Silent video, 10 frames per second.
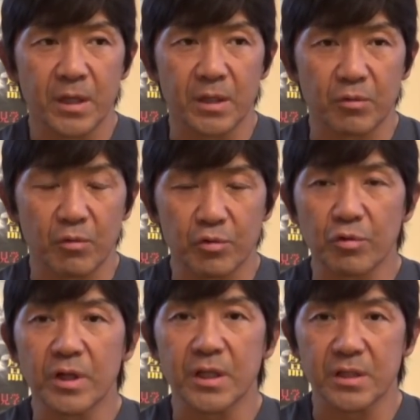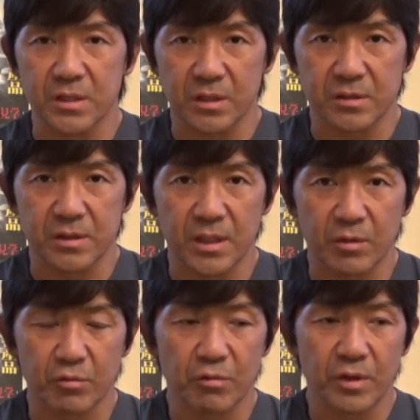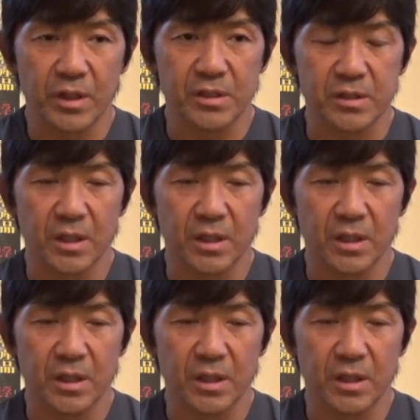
あの大人たちがですね大人たち